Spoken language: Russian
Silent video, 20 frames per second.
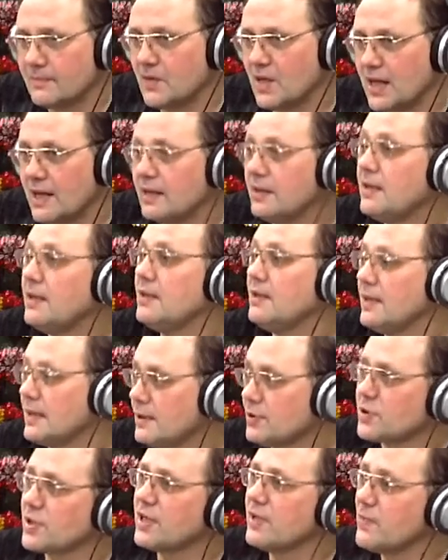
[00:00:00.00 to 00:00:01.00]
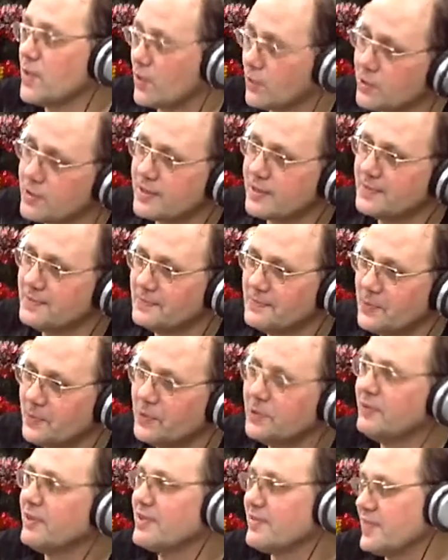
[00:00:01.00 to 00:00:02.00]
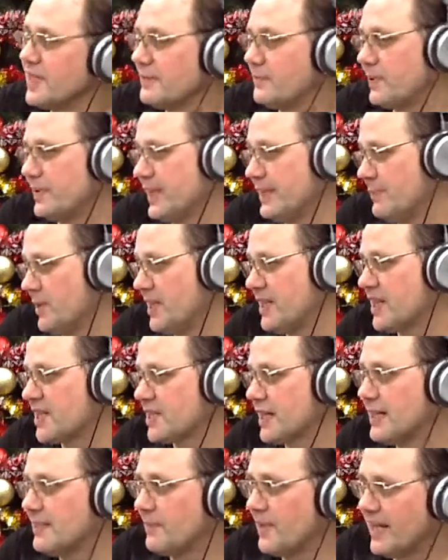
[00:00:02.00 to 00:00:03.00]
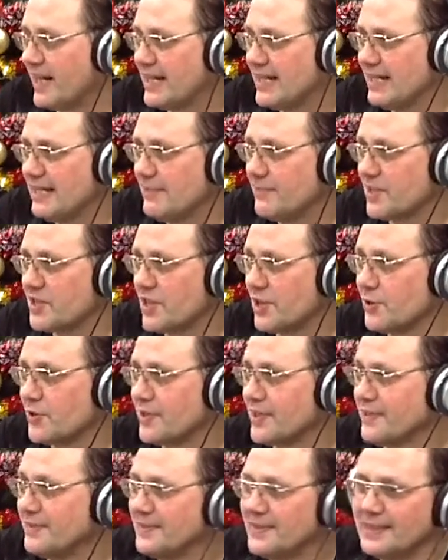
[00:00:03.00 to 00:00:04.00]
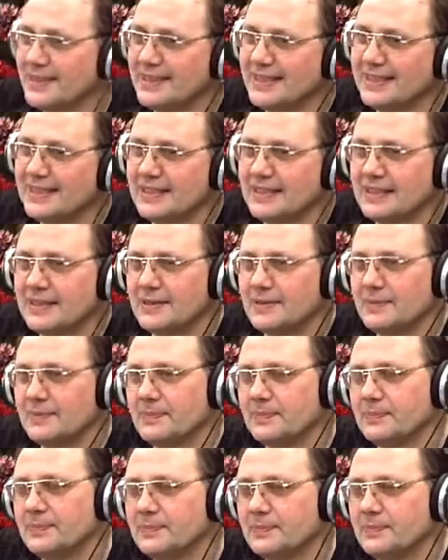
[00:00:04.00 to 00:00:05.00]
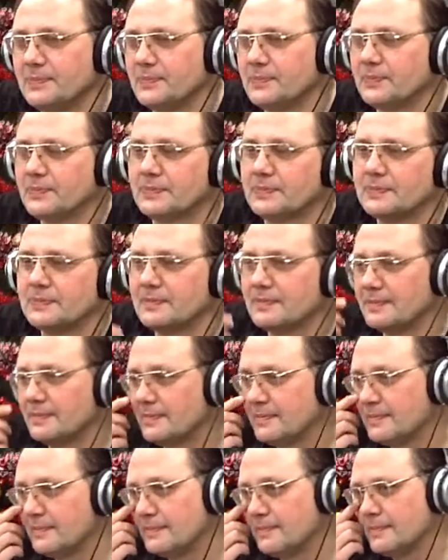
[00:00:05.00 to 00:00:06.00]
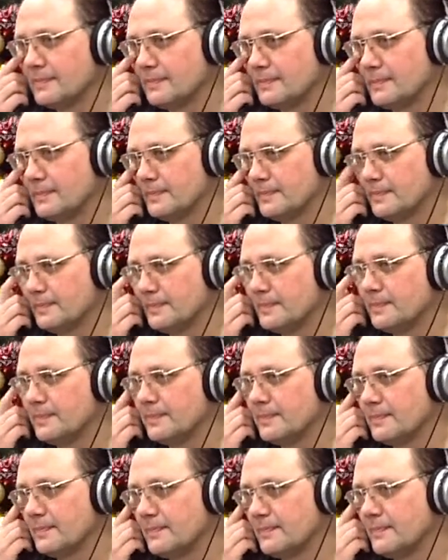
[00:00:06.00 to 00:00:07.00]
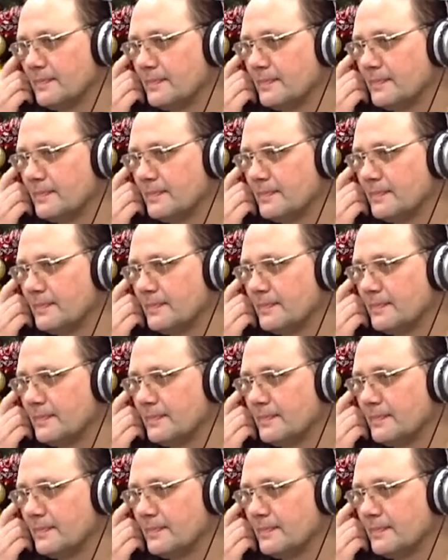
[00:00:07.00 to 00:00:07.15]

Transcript: Да, и, и Дедушка Мороз. Он вас всех при- приглашает. Приходите, пожалуйста. В 11.00 завтра Гарина Михайловского станция, да, площадь.